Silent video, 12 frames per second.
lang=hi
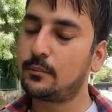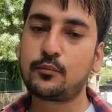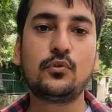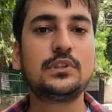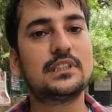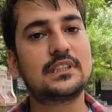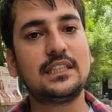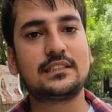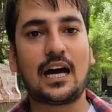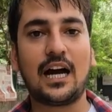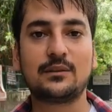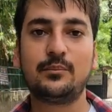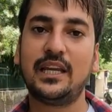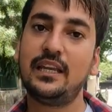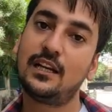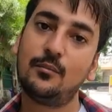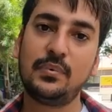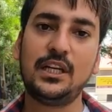सब कुछ इसके साथ में
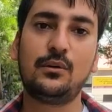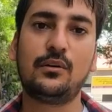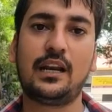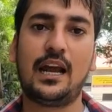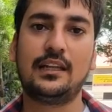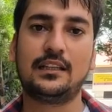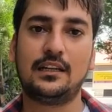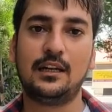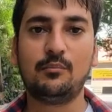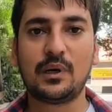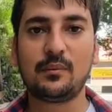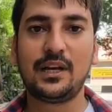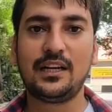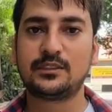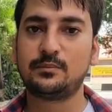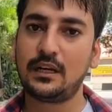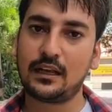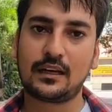ही कंप्लीट होकर आया था नंबर प्लेट
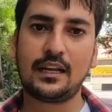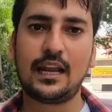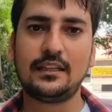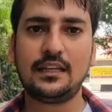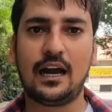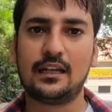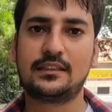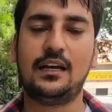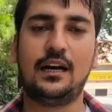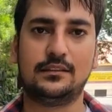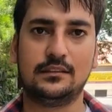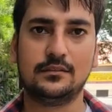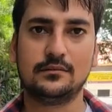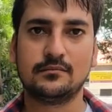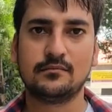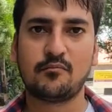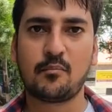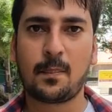इस पर लग कर आई थी हाथ के
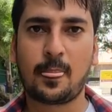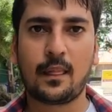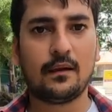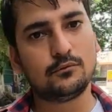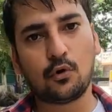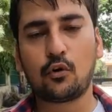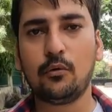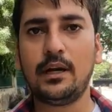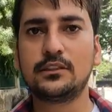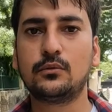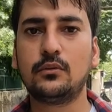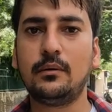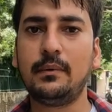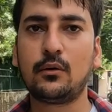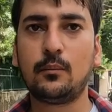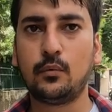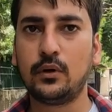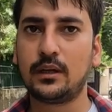हाथ ओके डॉक्यूमेंट्स उन्होंने मेरे
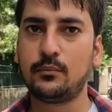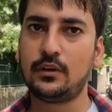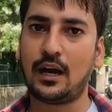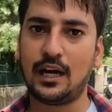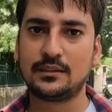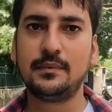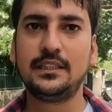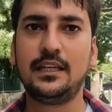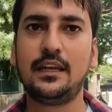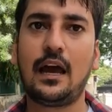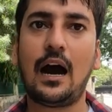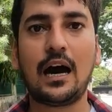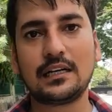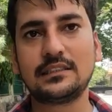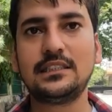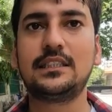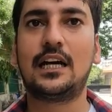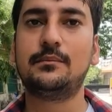को पूरे के पूरे हाथ में दिए
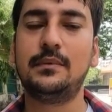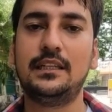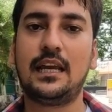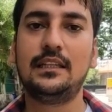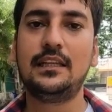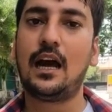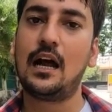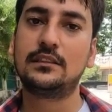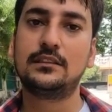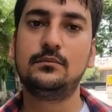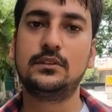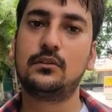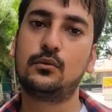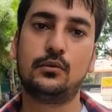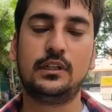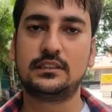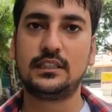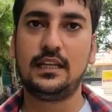आरसी साथ में नहीं आई थी आरसी मुझे
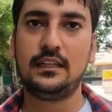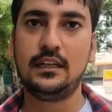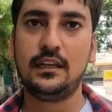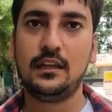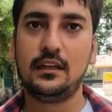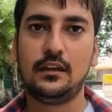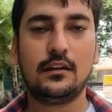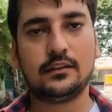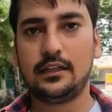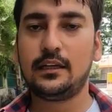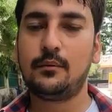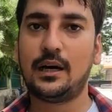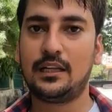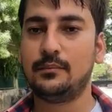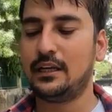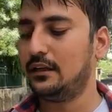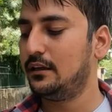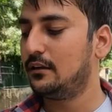कोरियर से आई थी अच्छा ठीक है ना बाद
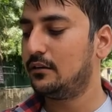में